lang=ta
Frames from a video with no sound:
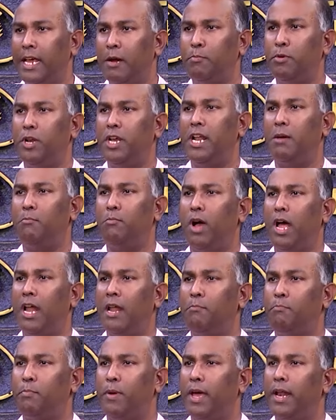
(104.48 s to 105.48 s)
எப்படி
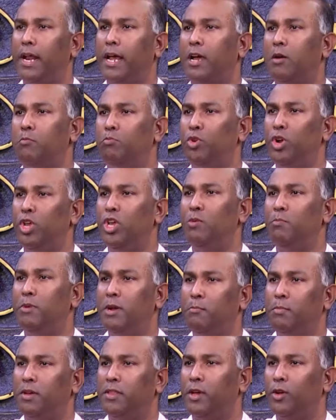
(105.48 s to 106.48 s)
நம்மால் பேர்க்க முடியும்
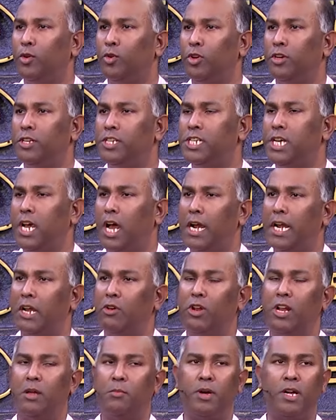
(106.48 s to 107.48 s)
என்பதை குறித்து
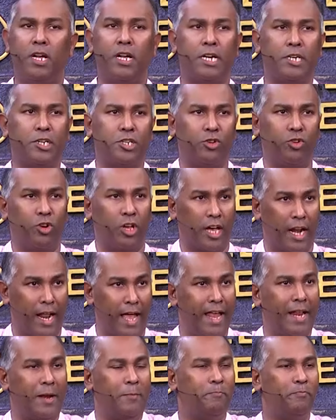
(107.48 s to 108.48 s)
ஆண்டவர் நமக்கு கற்றுக்
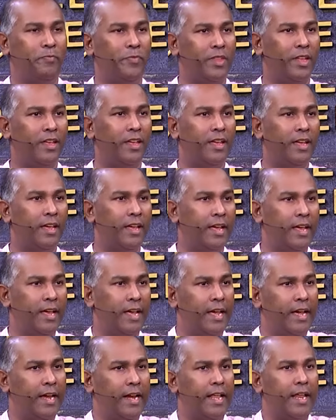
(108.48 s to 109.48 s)
கொடுக்குறார்
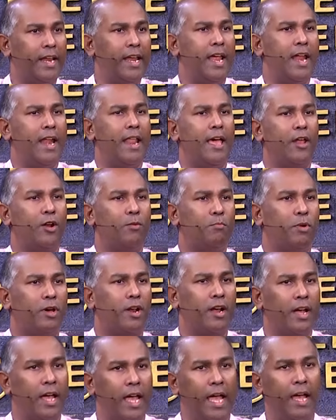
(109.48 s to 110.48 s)
நிறைய நேரம்
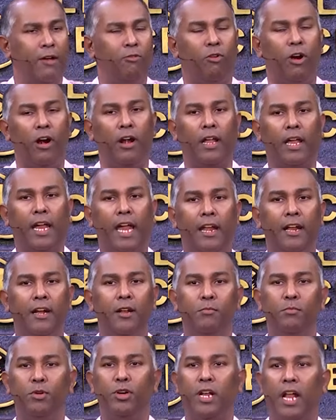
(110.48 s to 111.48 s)
பாருங்கள் வாழ்க்கையில்
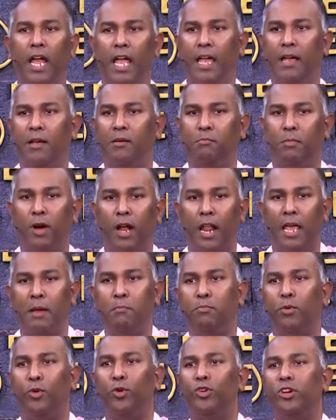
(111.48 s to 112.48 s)
எழும்புகிற மலை
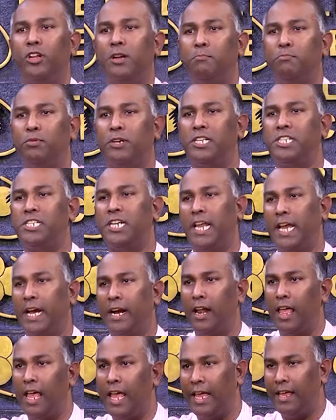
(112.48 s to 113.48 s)
போன்ற
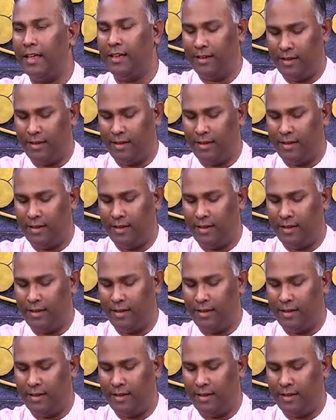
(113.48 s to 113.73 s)
பிரச்சனைகளை